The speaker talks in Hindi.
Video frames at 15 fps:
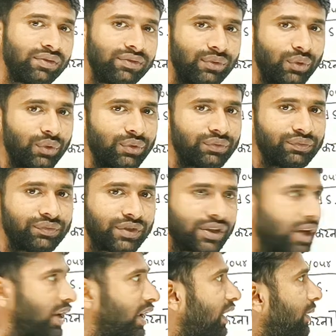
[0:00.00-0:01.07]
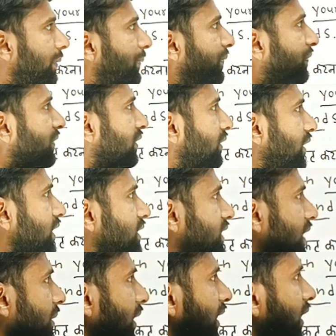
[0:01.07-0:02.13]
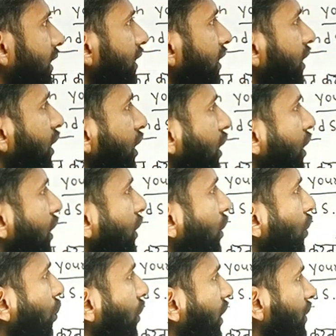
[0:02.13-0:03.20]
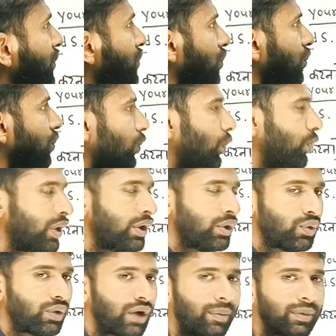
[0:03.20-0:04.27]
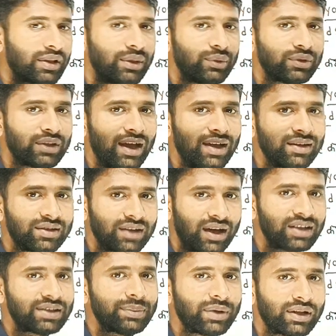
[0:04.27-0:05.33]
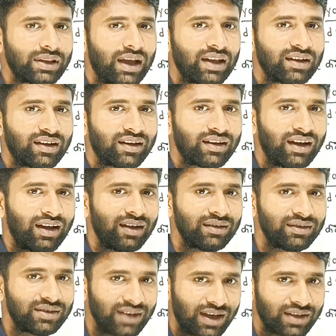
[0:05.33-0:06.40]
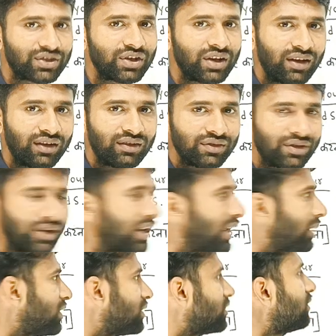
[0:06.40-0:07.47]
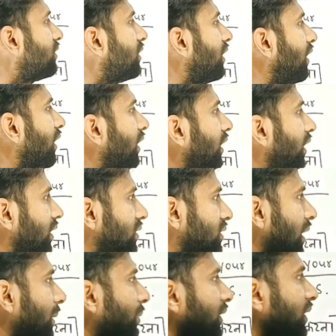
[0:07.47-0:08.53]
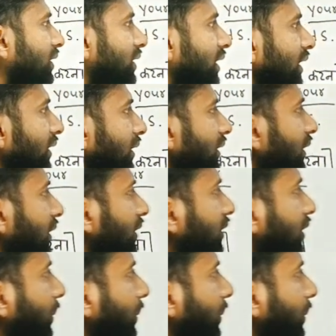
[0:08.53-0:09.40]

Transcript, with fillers: फोर ठीक है नेक्स्ट है हमारा लुक इनटू लुक इनटू का मतलब होता है जांच पड़ताल करना जांचना ठीक है बच्चों एग्जाम्पल देखते हैं द